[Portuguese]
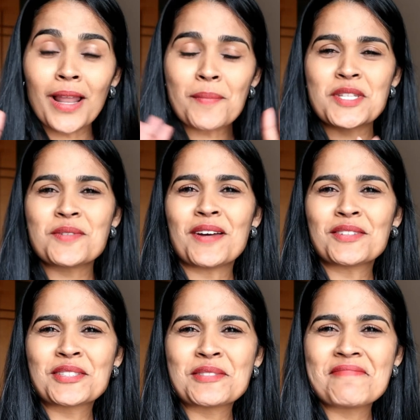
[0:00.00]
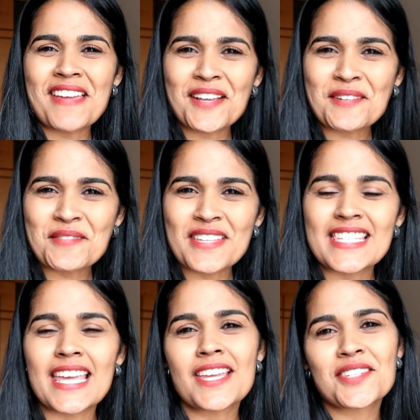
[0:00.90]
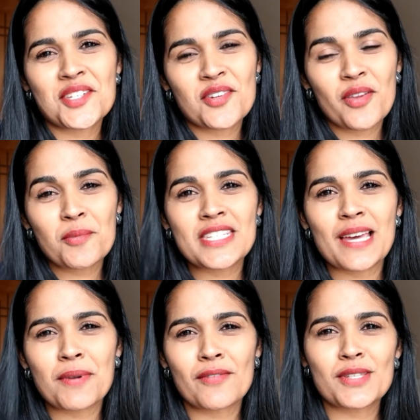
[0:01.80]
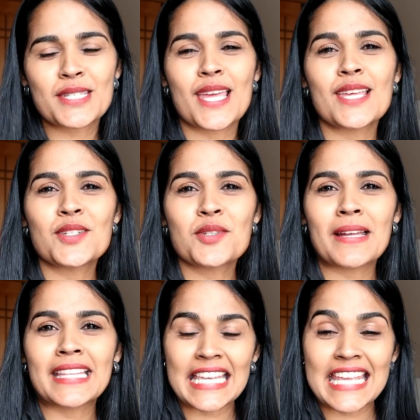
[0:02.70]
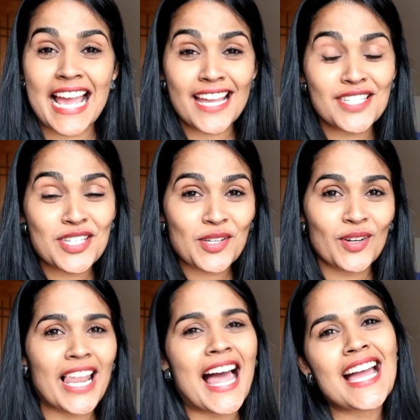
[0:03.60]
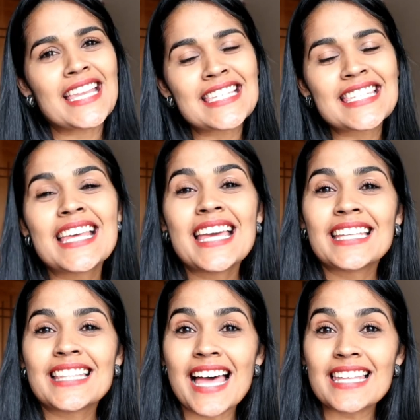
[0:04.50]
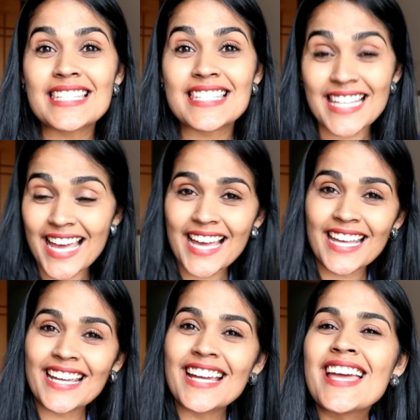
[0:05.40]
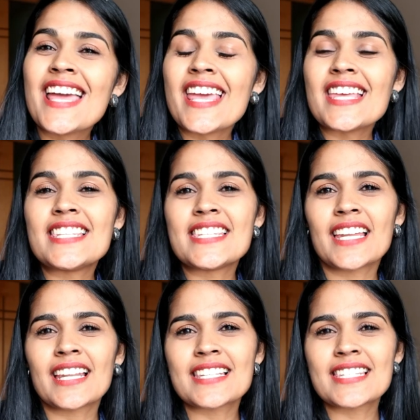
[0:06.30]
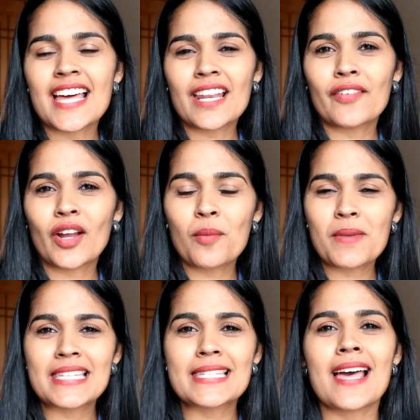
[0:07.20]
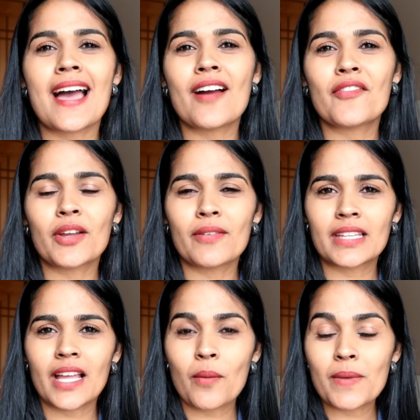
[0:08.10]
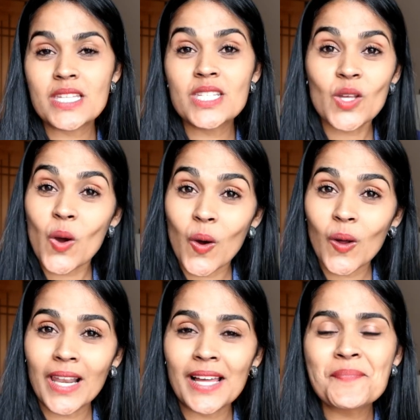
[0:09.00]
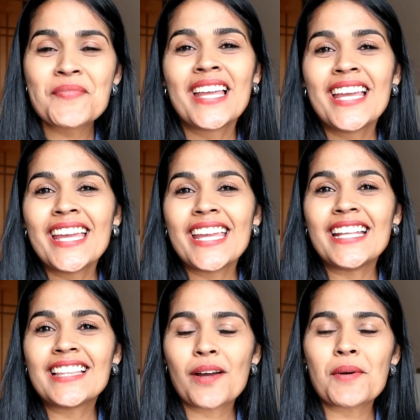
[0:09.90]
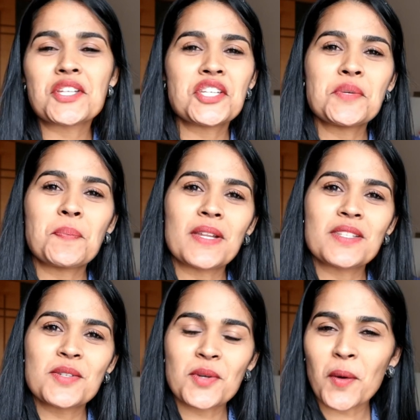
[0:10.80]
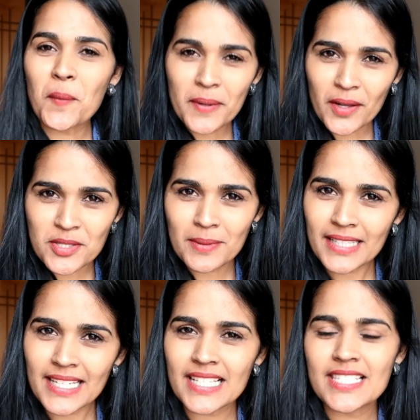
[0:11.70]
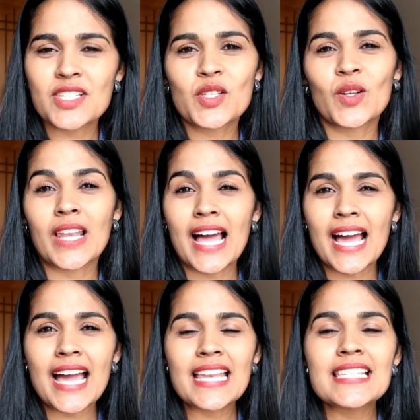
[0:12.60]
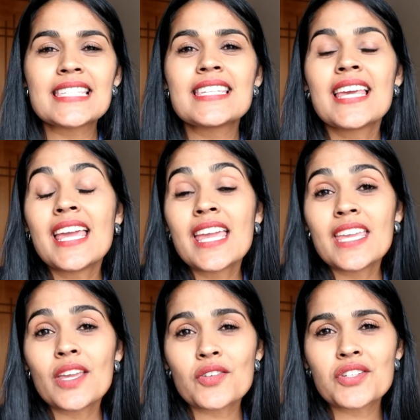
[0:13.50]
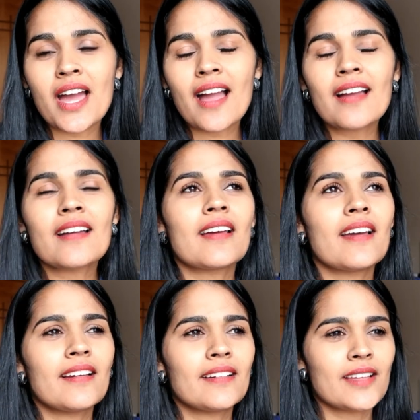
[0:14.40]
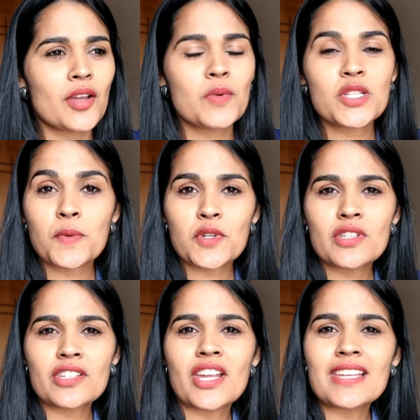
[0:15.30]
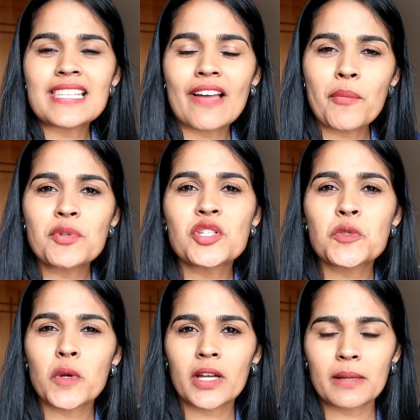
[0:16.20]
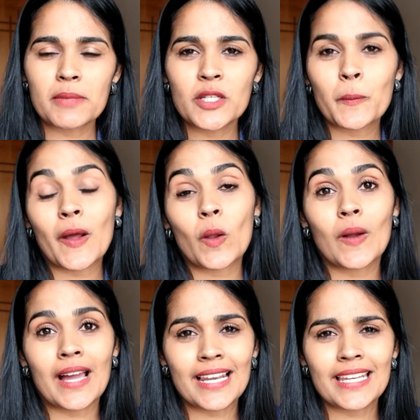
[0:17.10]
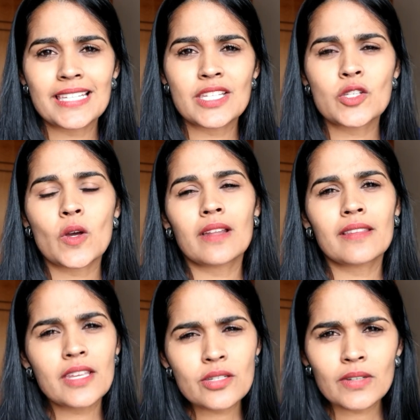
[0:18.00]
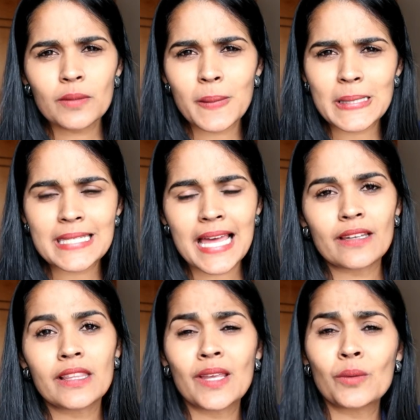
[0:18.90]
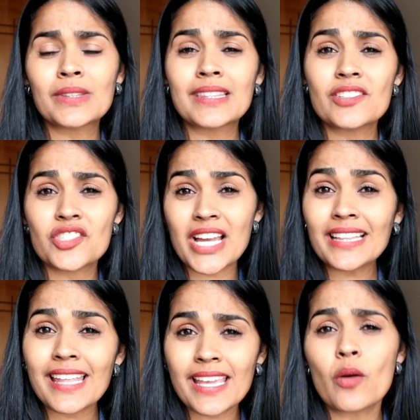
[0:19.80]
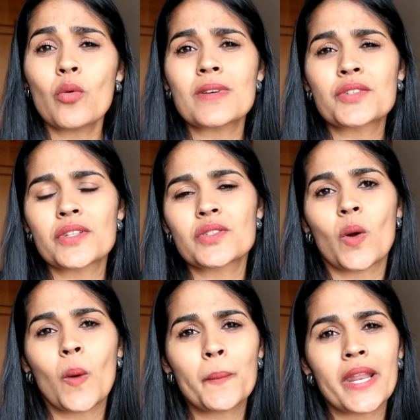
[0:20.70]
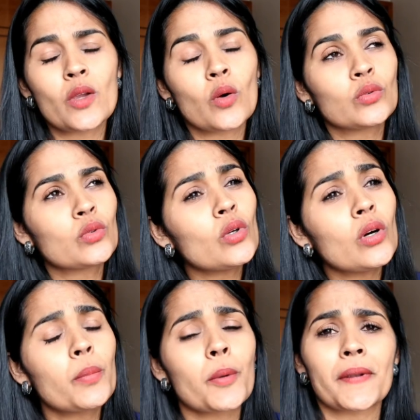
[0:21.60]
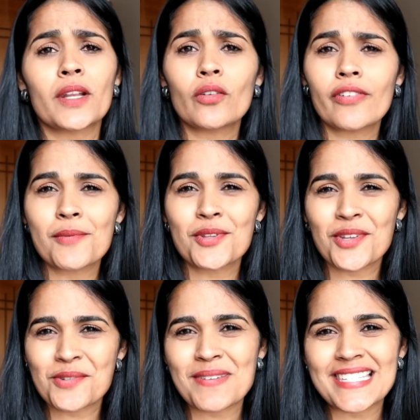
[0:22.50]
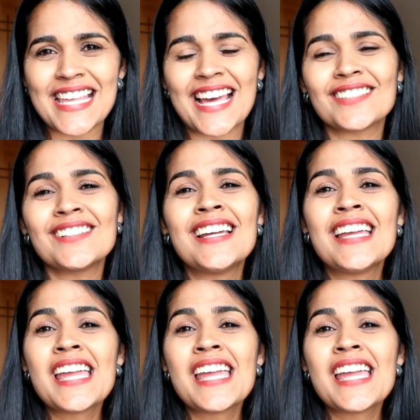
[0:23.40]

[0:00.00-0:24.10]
Olá pessoal, tudo bem com vocês? Hoje eu vim mostrar para vocês os materiais escolares da Sara. Esse ano a Sara vai começar a frequentar uma escola, então a gente precisou comprar os materiais escolares. E eu já, eh, eu e meu esposo, nós já estávamos programando para colocar ela nessa escola desde o ano passado, então já tem algumas coisas que eu comprei em outubro para novembro do ano passado.